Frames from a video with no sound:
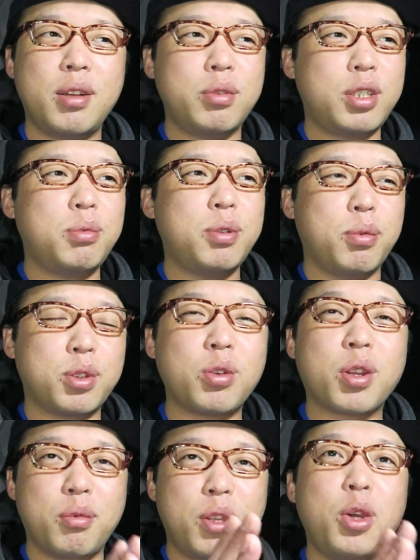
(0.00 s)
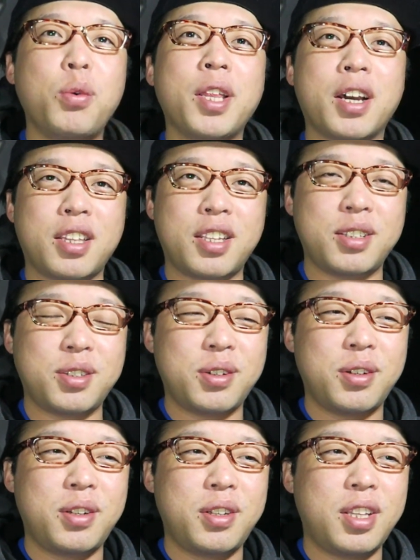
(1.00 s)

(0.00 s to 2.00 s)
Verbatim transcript: でも自分はもうその時匂わなかったんですよ。